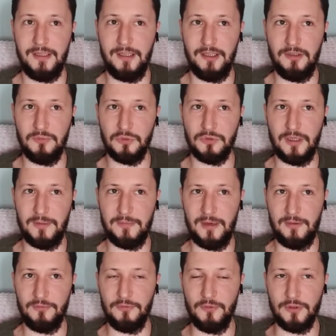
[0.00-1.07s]
и ему там
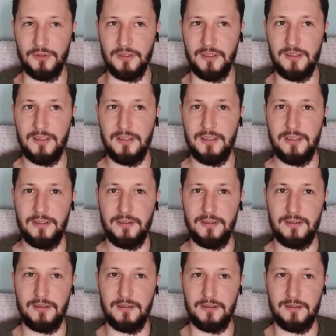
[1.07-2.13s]
комфортно,
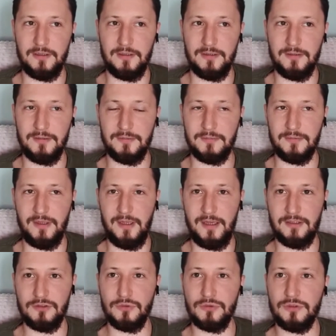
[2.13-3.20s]
а, и
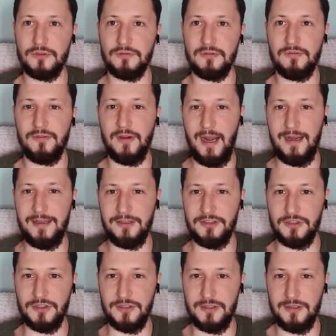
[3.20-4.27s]
отсутствовать в
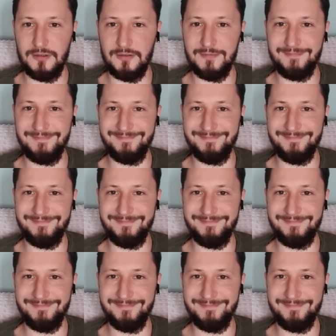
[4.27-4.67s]
реальной жизни.